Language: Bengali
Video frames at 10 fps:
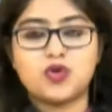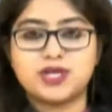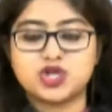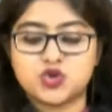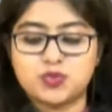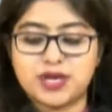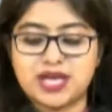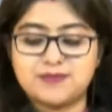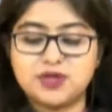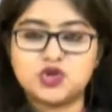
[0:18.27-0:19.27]
আমরা শুনবেন
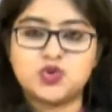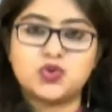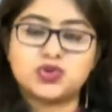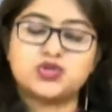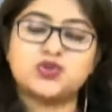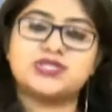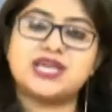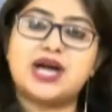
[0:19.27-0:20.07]
আপনি শুরু করতে চলেছি